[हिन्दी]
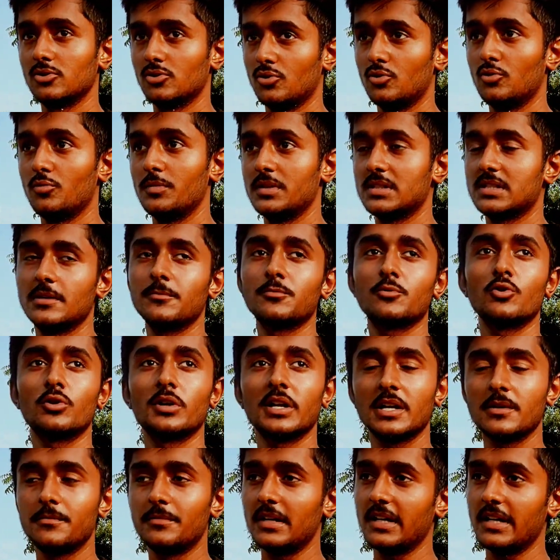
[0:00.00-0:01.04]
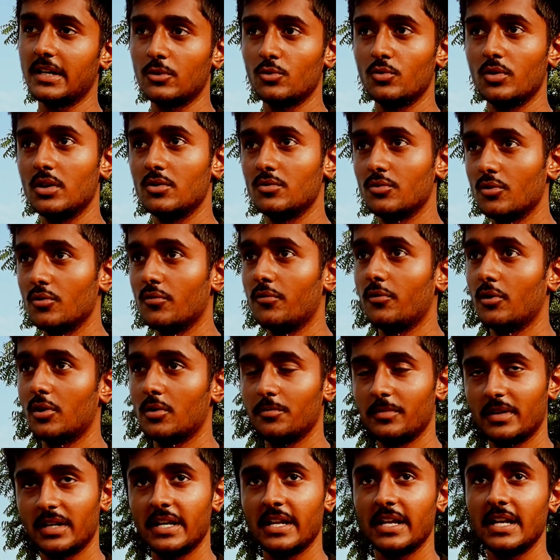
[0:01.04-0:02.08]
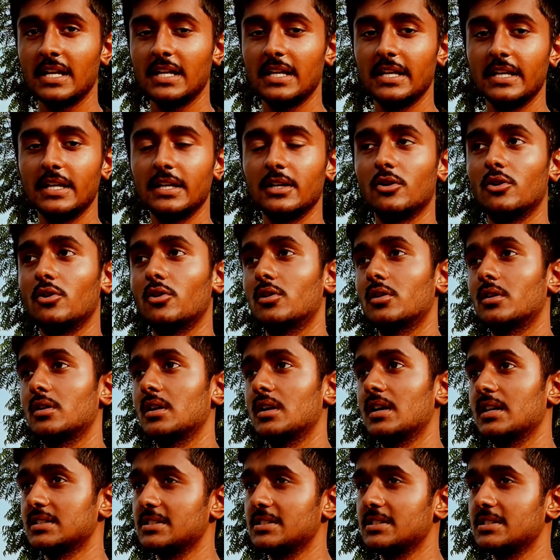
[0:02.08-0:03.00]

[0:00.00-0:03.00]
तो मैं सबको रिकमेंड करूंगा उनको फॉर्म भरने के लिए और